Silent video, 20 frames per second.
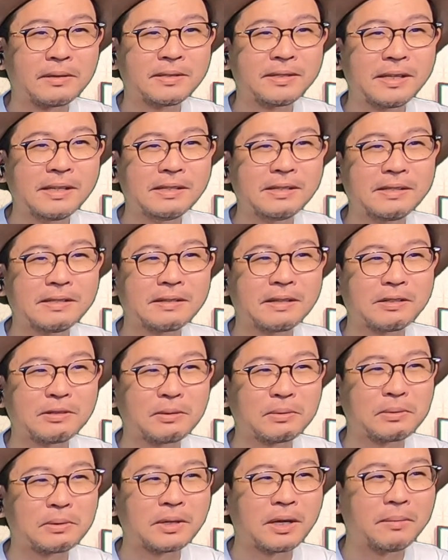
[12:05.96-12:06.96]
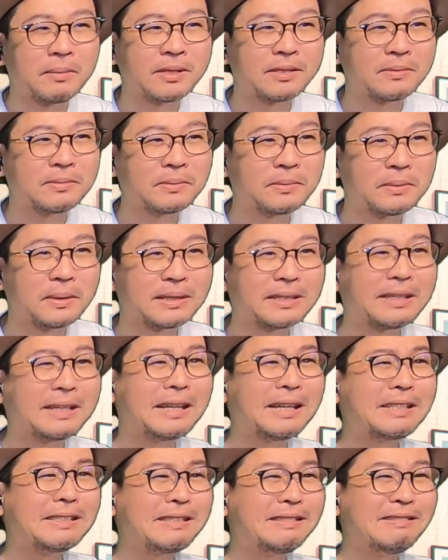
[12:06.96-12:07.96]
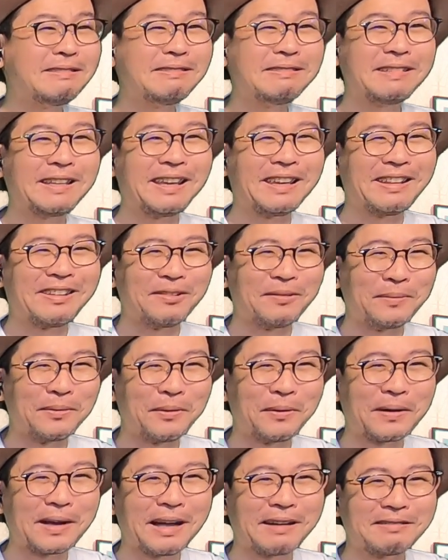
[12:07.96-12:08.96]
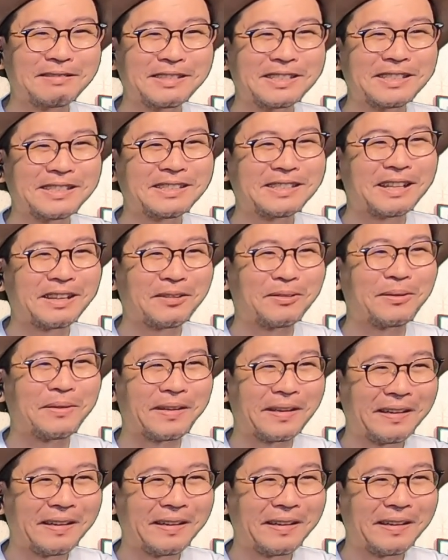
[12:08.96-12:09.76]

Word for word: るセンスがちょっとやばそうな気がするけど、もう確実だね、これ。